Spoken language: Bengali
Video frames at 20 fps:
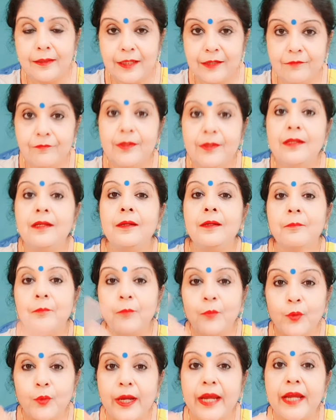ইভেন
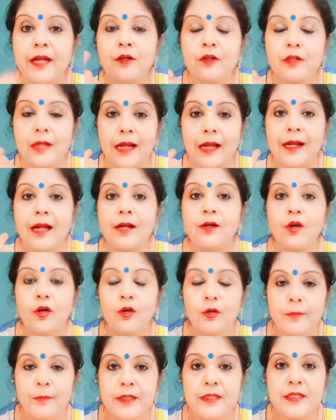মুখেরও নানান
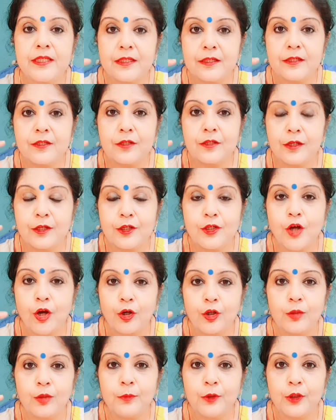রকমের যে
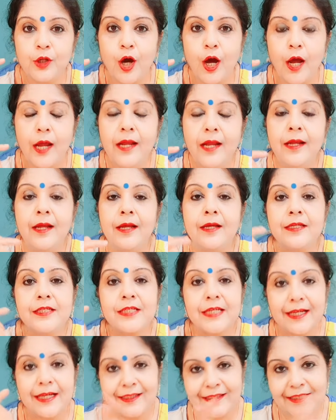সংক্রমণ হয়
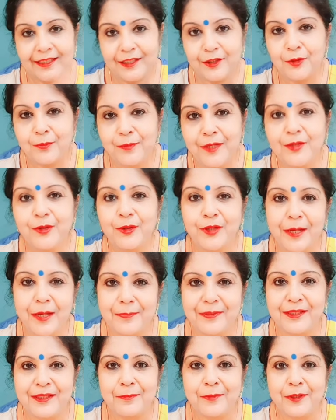সেখান থেকে তোমরা রক্ষা
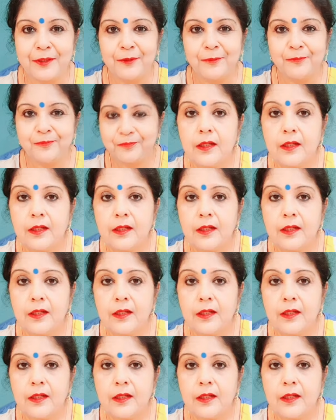পেতে পারো